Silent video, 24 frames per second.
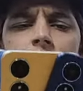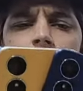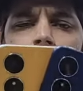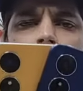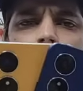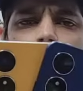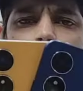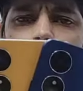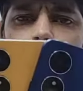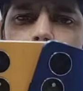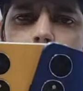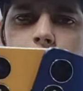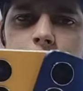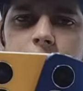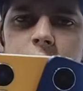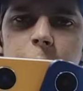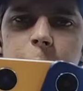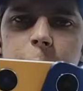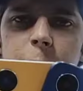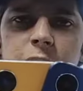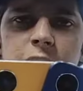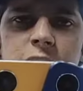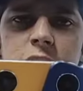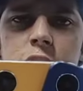कलर भी हमारे
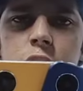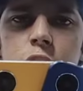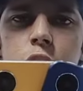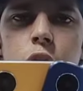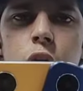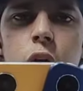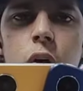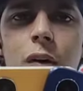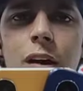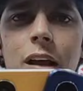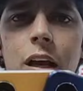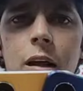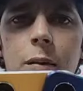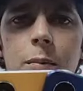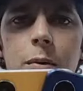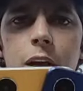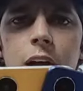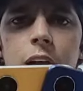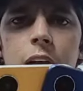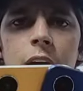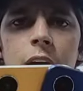पास तीनों अवेलेबल